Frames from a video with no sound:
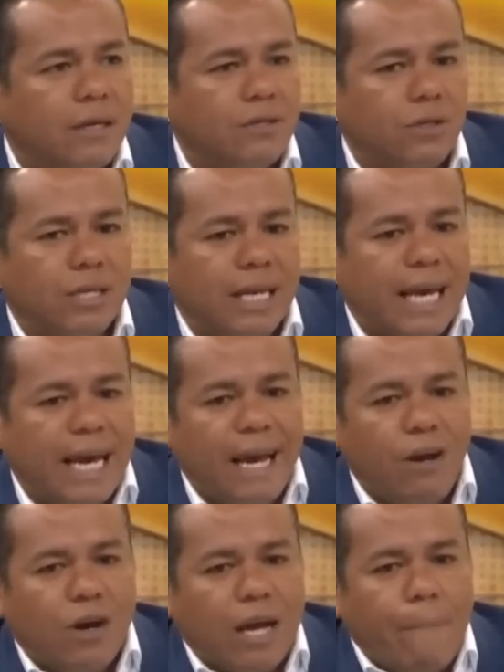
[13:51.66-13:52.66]
Entonces, ¿qué
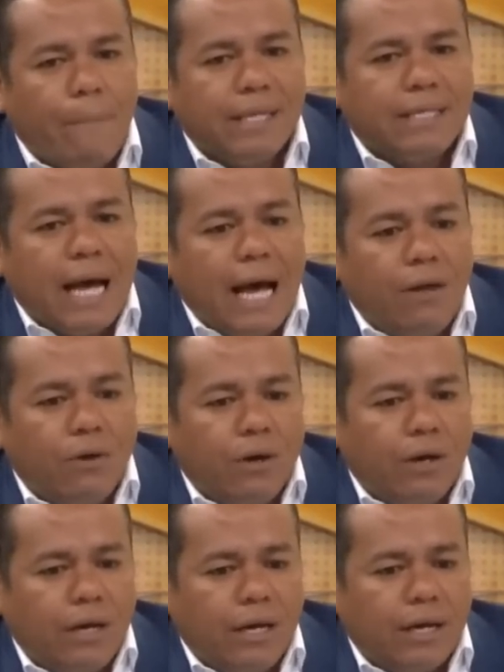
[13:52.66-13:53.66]
es lo que ha
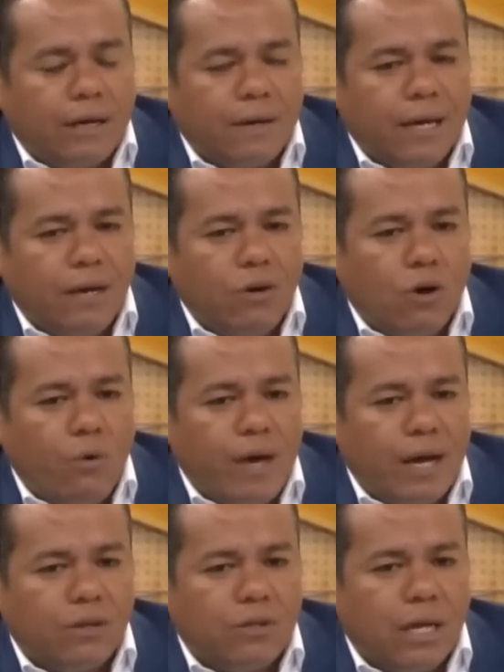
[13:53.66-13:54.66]
pasado en los
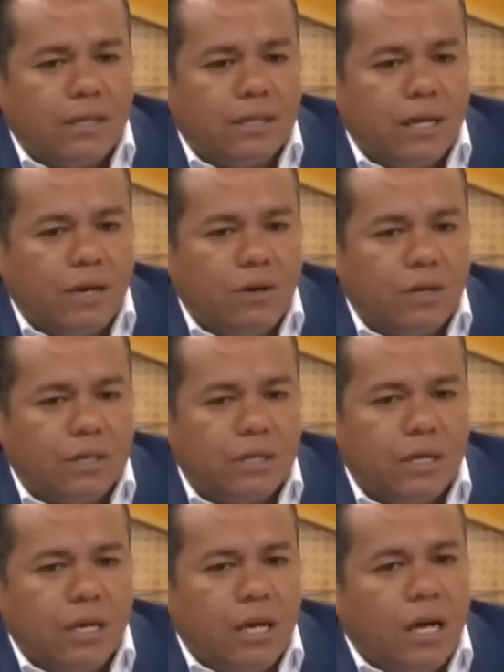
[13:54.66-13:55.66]
gobiernos
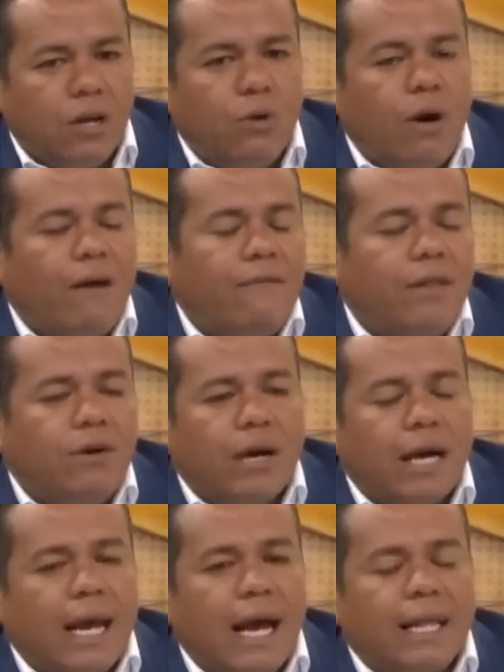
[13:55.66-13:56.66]
anteriores? No ha habido
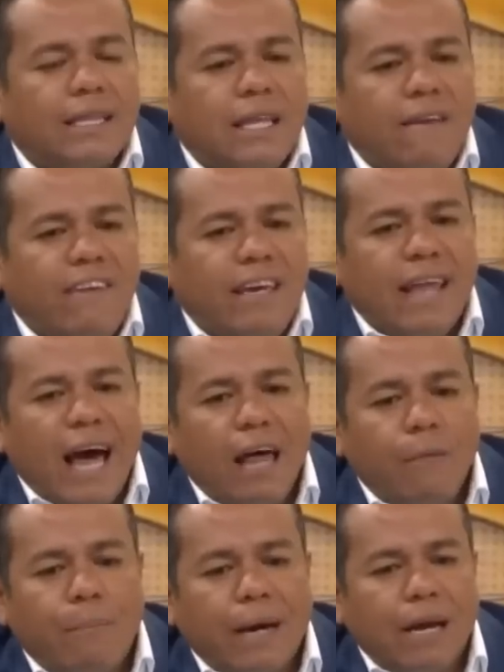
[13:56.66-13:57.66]

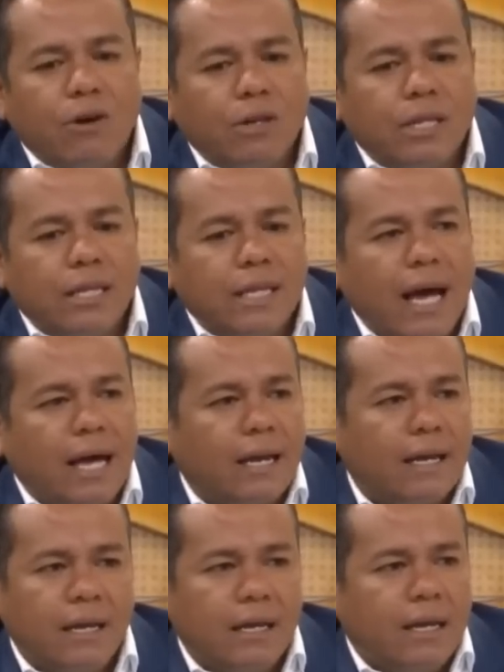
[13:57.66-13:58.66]
creatividad para
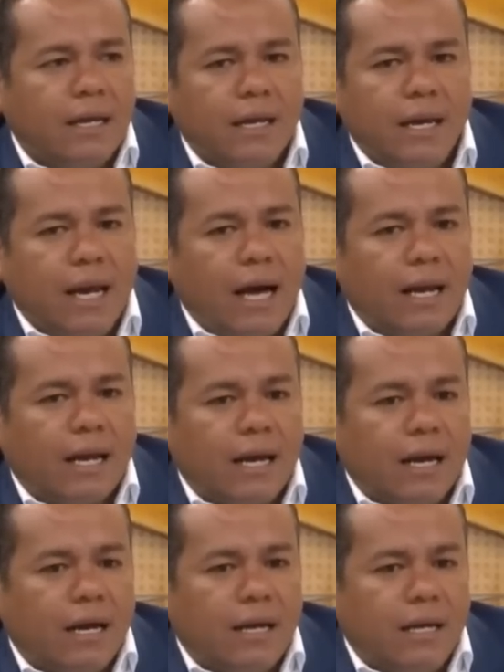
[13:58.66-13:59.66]
ordenar el
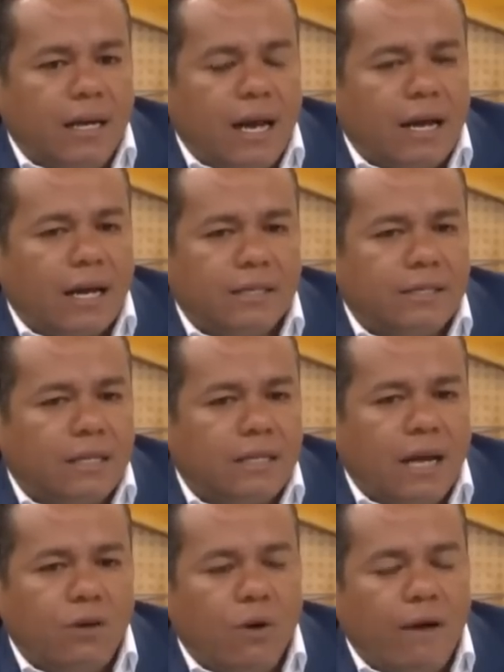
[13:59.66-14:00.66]
arca, el arca
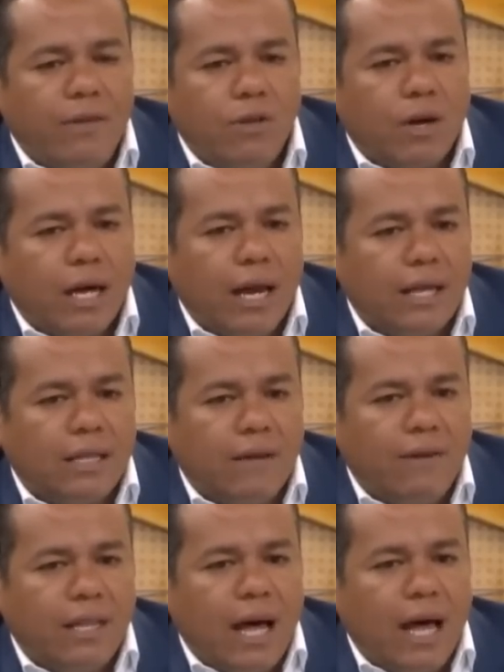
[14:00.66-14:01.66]
estatal. No ha habido
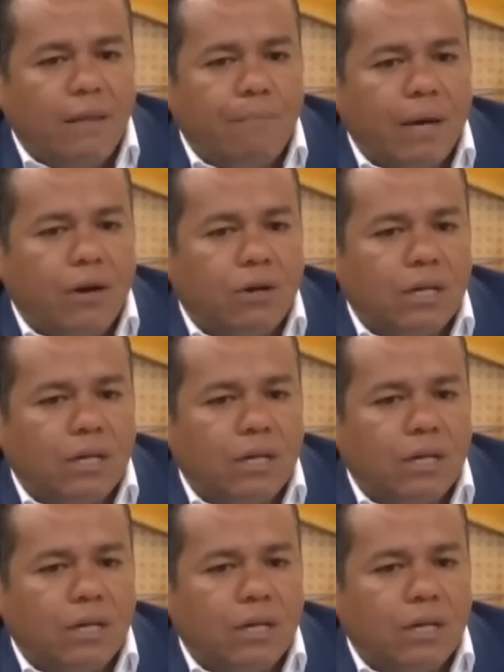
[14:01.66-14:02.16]
creatividad para